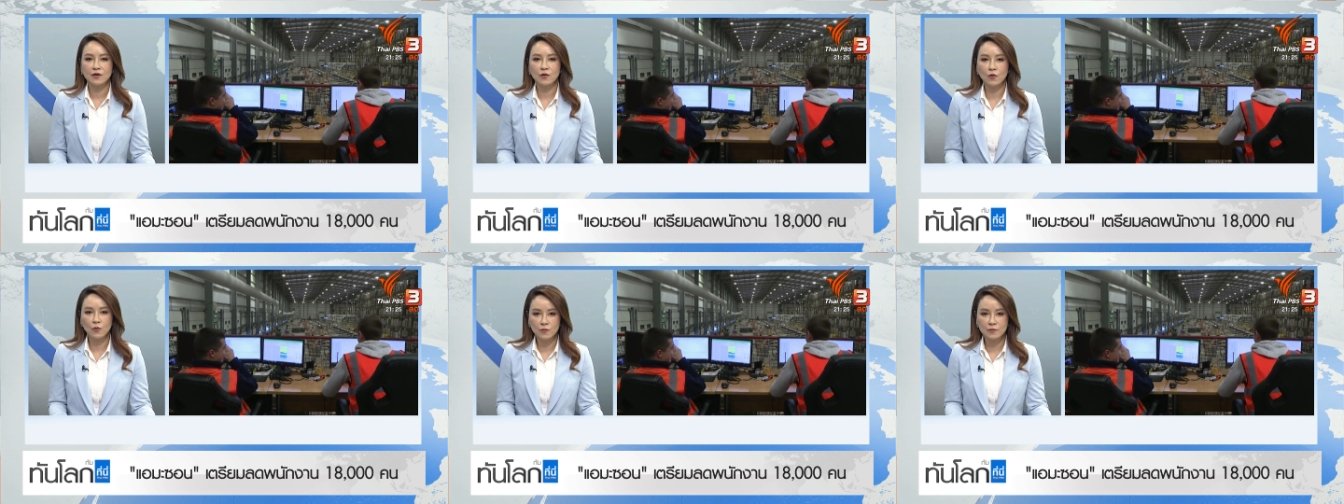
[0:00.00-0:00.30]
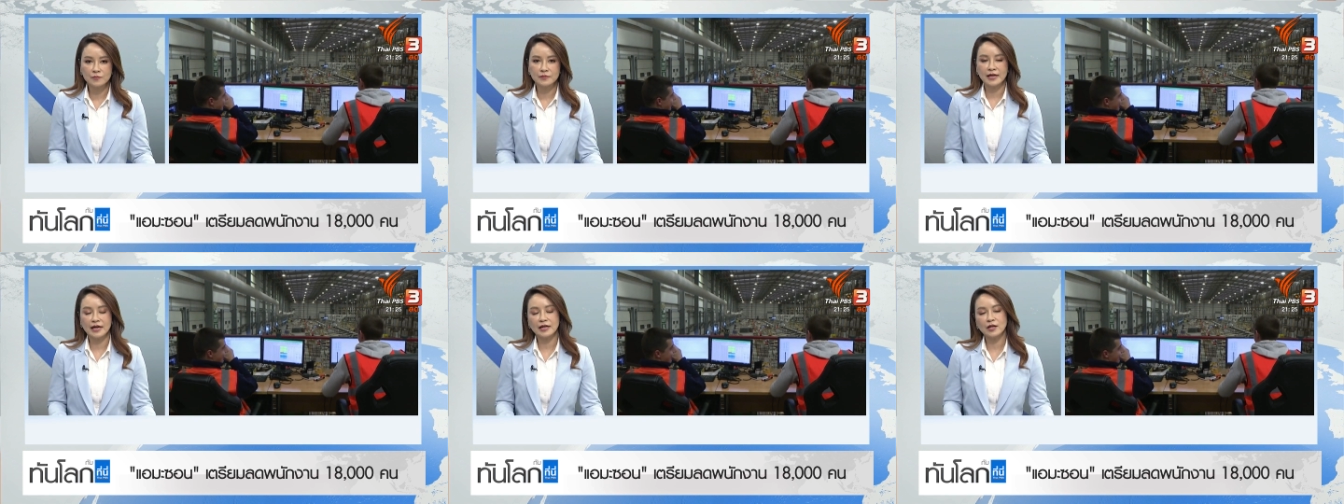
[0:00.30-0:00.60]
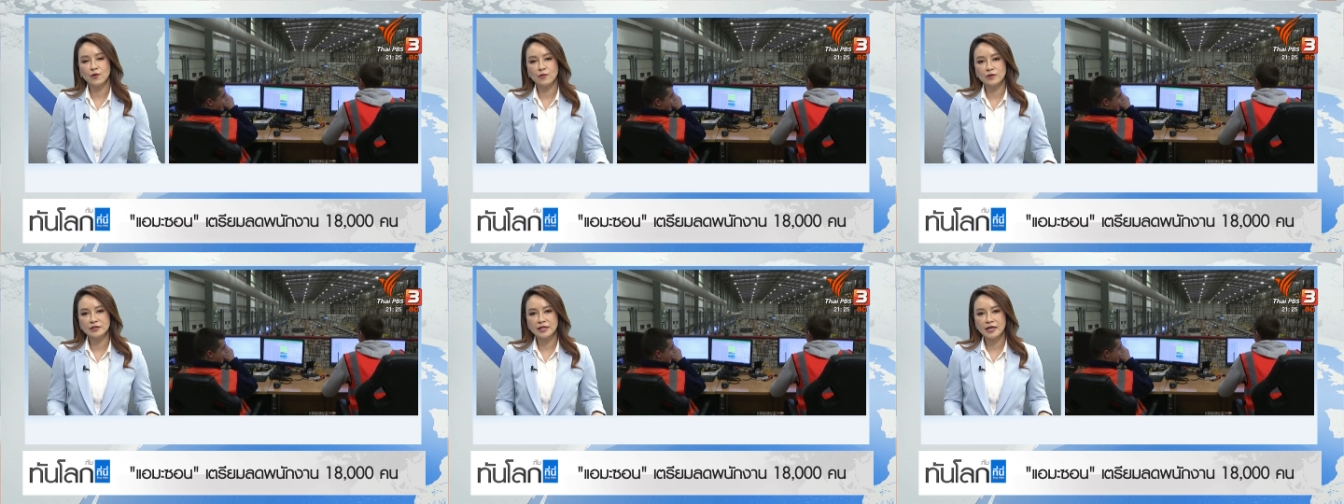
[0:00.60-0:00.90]
กลุ่มเทค
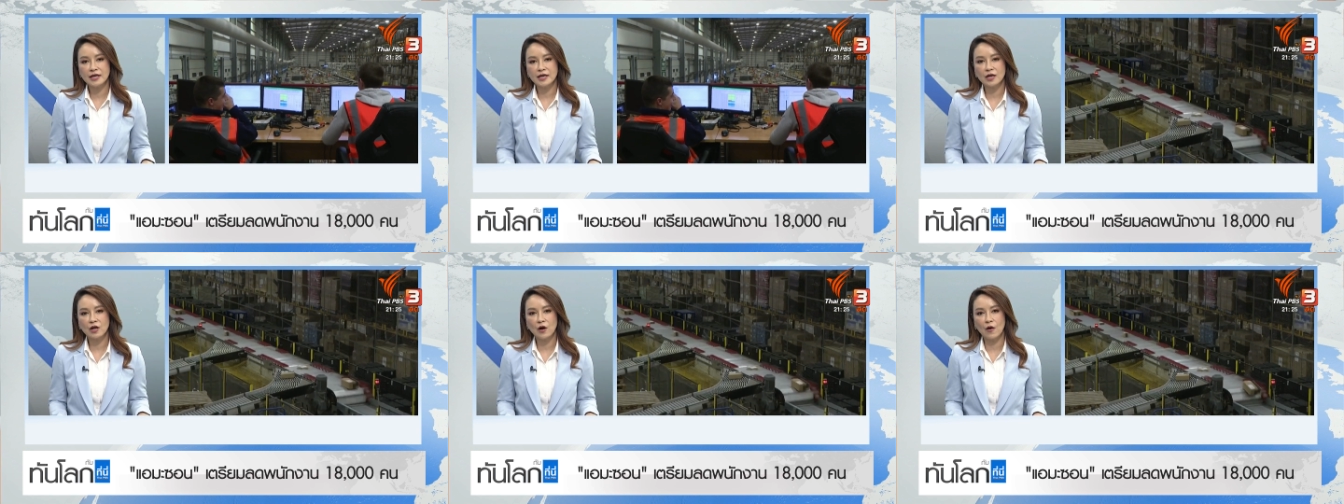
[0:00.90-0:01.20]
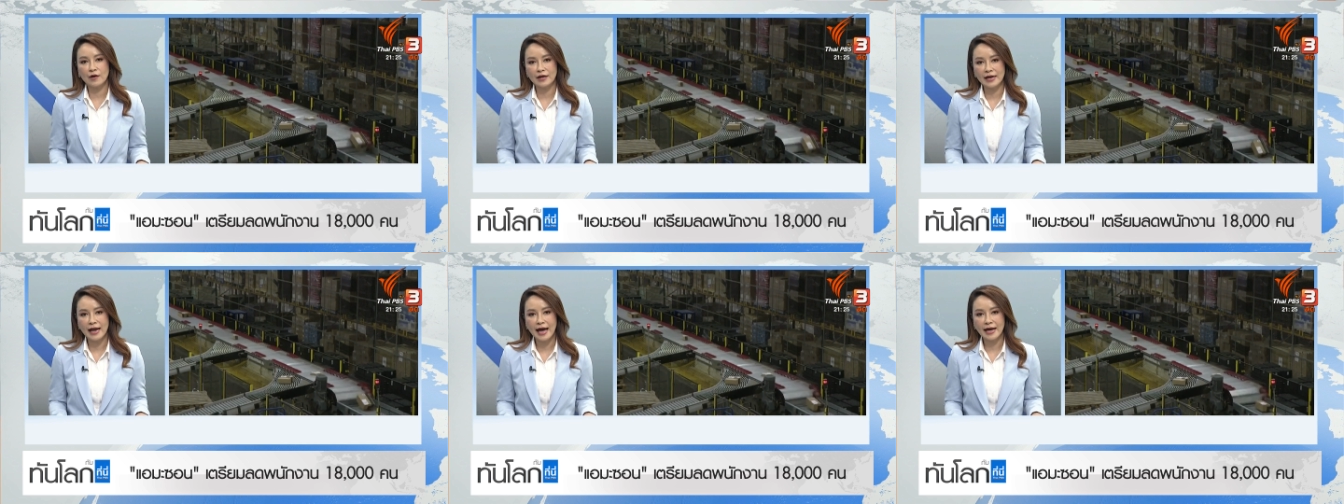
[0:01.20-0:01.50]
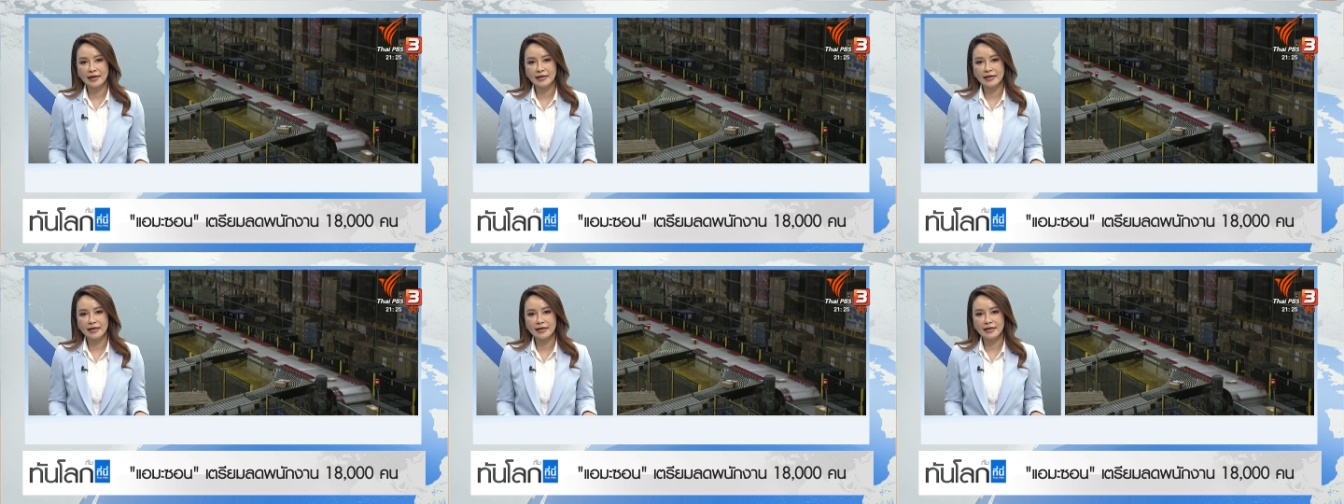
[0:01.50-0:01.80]
โนโลยีก่อนห
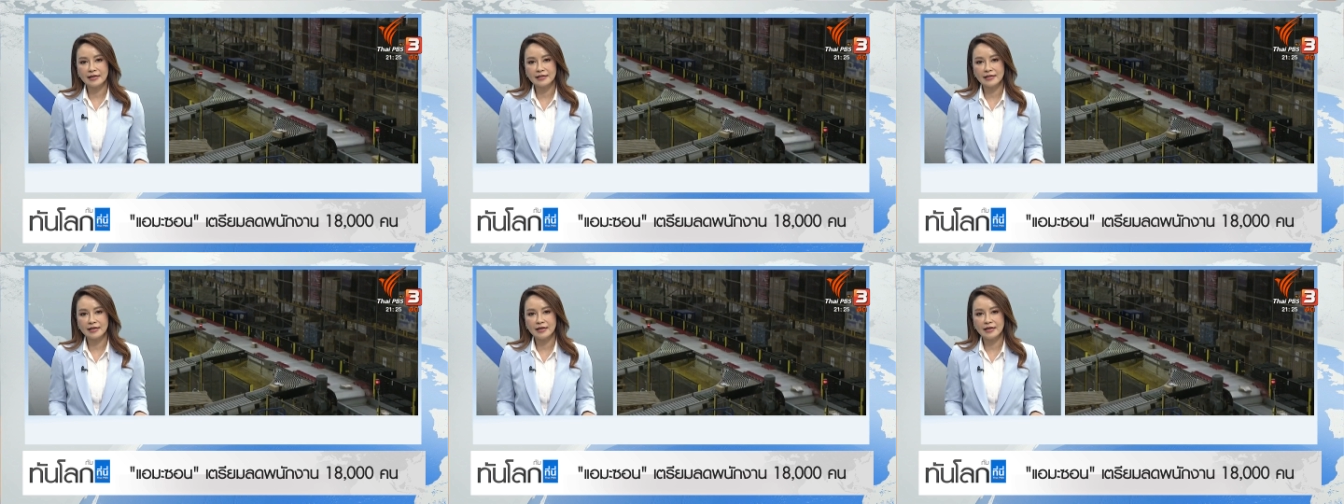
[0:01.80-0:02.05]
น้านี้